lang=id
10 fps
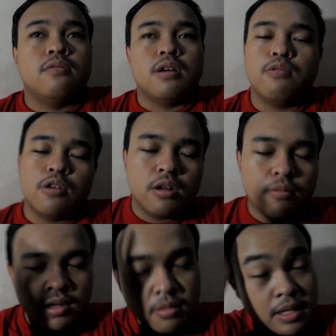ah pokoknya
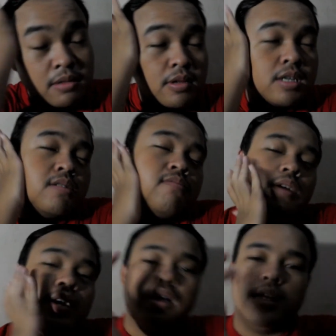macam-macam guys
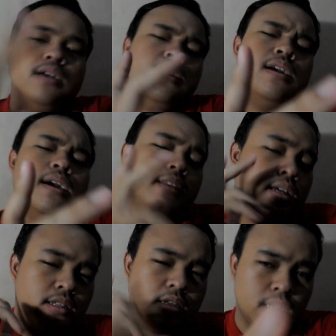makanya
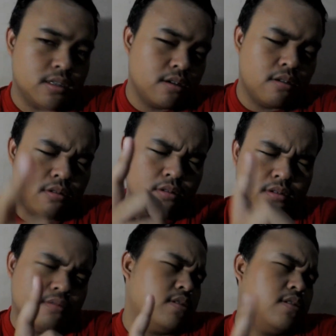hati-hati guys kalau
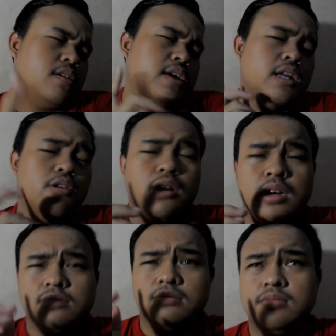ada
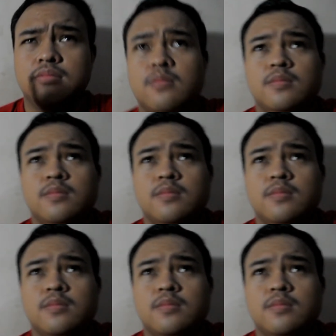orang